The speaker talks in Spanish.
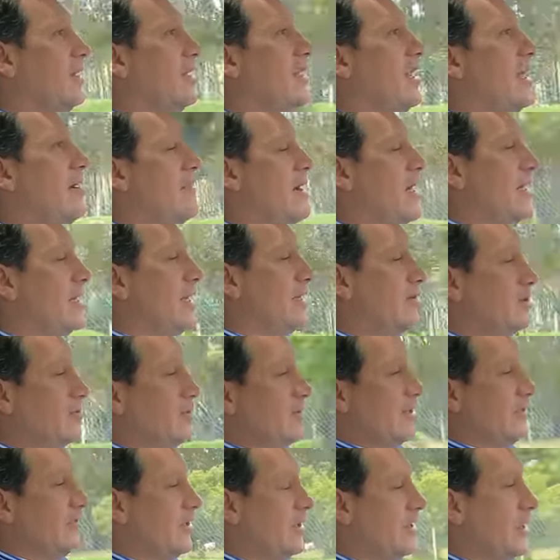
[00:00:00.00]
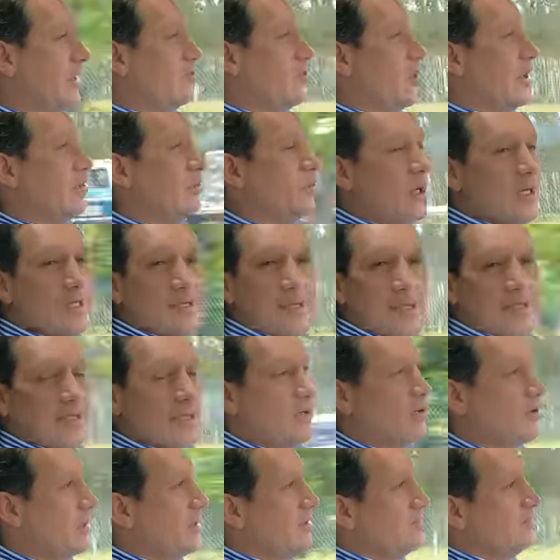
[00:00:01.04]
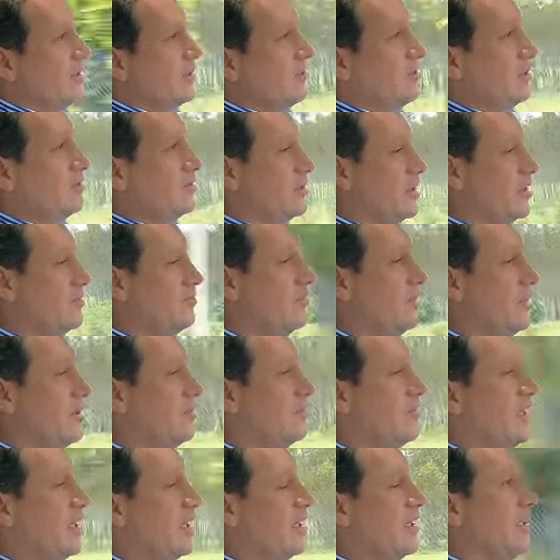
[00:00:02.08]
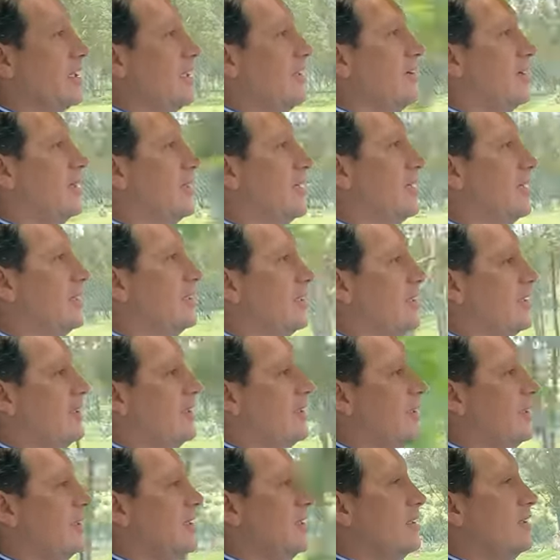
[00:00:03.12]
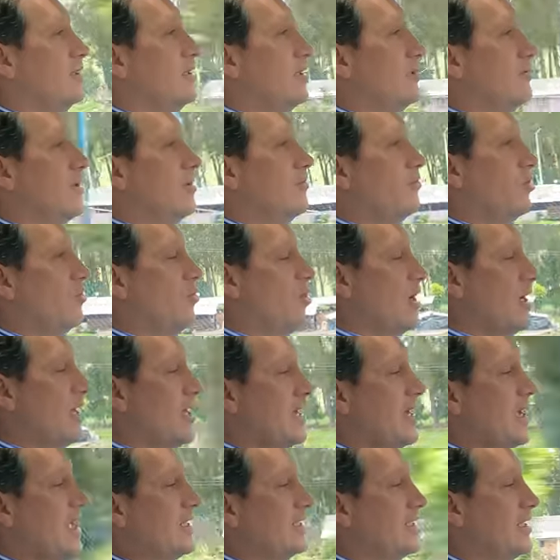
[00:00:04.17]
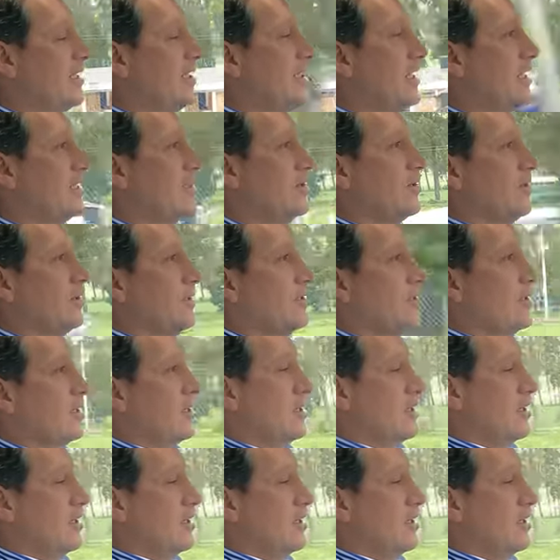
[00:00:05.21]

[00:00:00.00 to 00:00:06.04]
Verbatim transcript: La marca no especifica cuánto hace de 0 a 100, pero bueno, ustedes pudieron ver que la verdad tiene una muy buena aceleración.